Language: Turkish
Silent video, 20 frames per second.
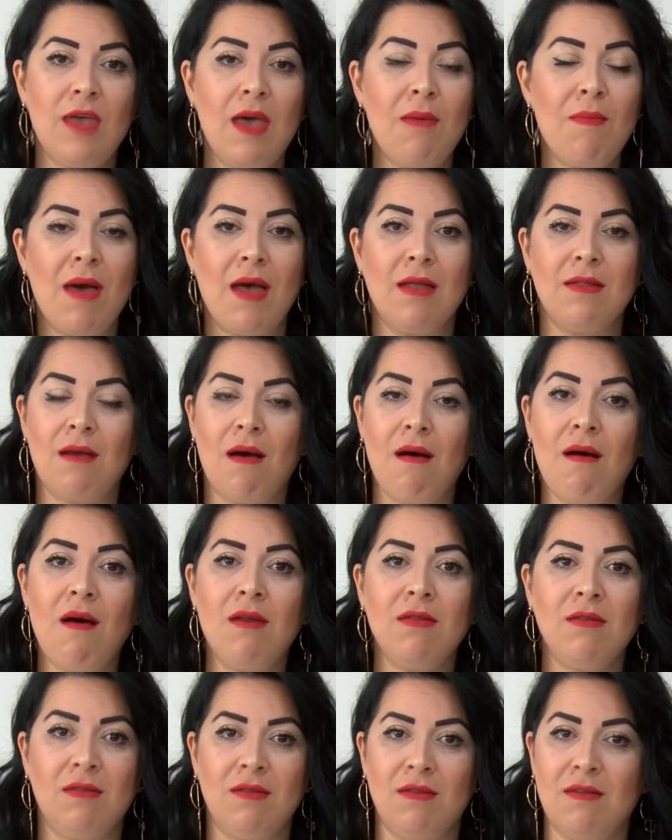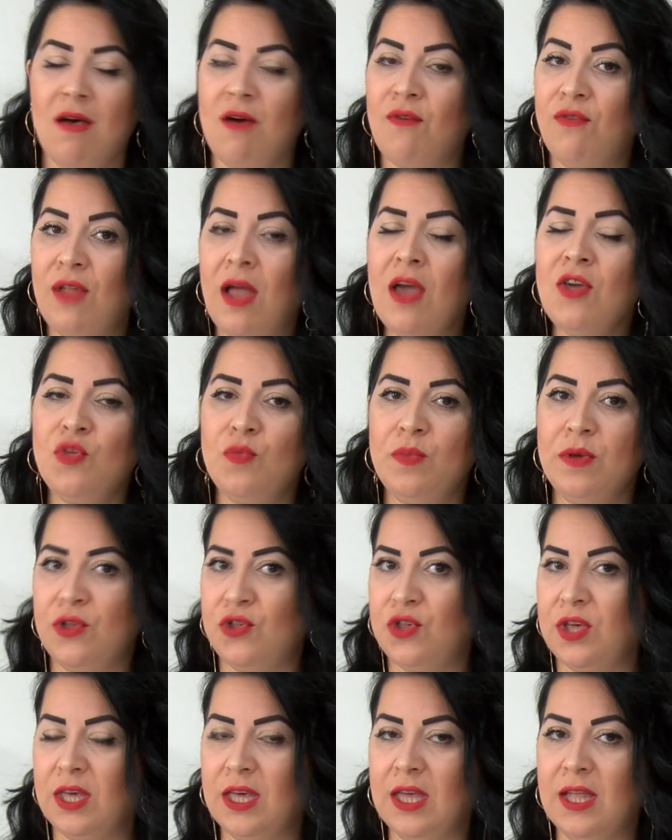hemen anında flash bir
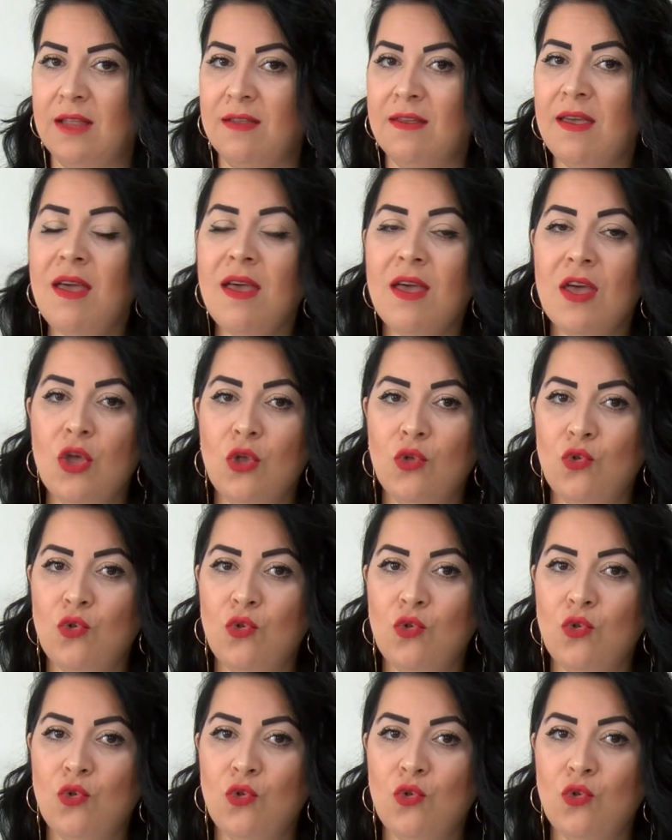şekilde